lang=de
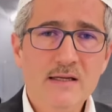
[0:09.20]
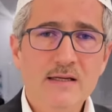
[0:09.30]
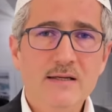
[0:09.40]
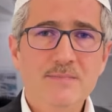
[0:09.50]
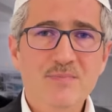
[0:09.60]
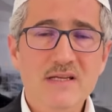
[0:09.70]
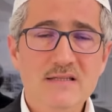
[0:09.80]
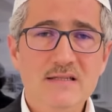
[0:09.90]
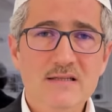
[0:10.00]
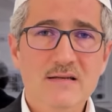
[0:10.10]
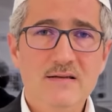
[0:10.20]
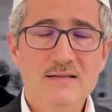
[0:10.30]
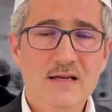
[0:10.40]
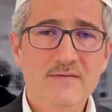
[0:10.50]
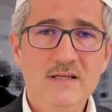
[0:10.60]
ähm, es sind
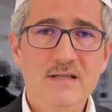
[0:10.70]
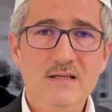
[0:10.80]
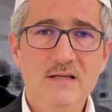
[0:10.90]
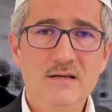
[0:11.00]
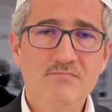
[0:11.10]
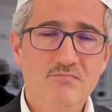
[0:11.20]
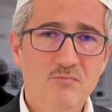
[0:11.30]
sehr wichtige